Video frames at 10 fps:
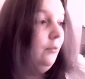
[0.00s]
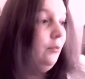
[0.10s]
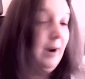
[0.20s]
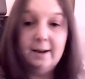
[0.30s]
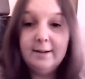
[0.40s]

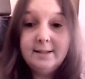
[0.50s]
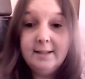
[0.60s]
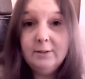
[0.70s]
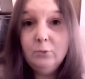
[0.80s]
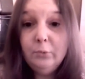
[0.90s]
Voilà,
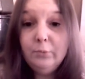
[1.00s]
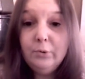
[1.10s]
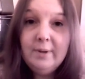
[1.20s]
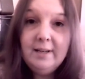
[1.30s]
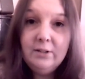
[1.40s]
c'est tout
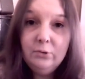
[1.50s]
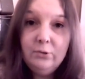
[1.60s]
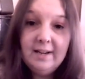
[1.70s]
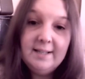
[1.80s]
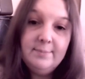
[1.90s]
pour mes
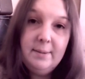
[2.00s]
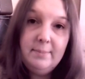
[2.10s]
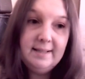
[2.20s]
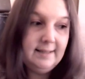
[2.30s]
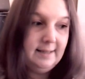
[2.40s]
lectures de la semaine
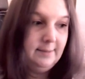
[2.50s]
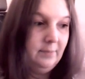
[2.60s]
passée.